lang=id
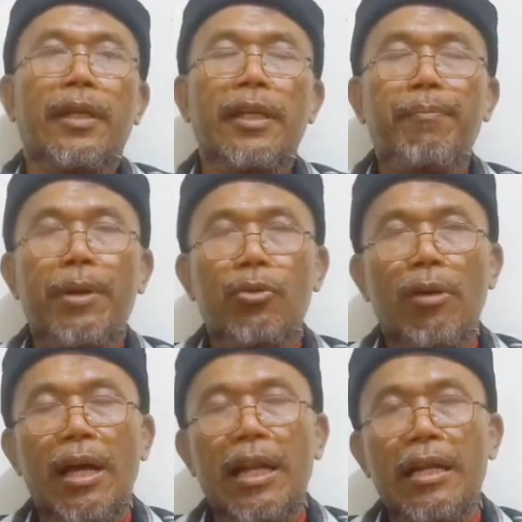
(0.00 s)
ini
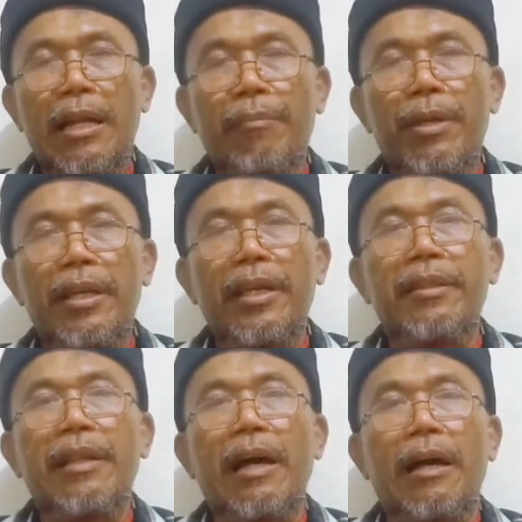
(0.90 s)
persoalan nabi
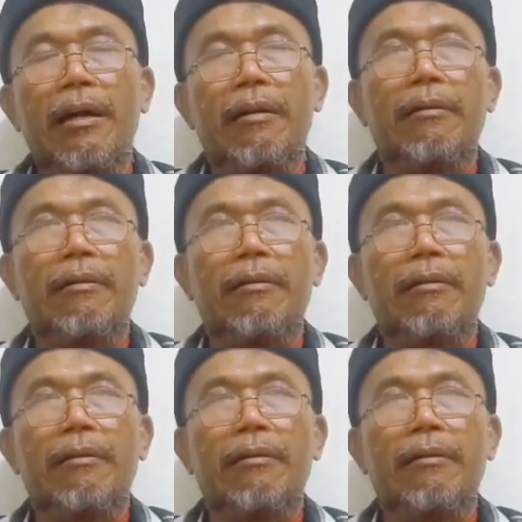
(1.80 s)
kita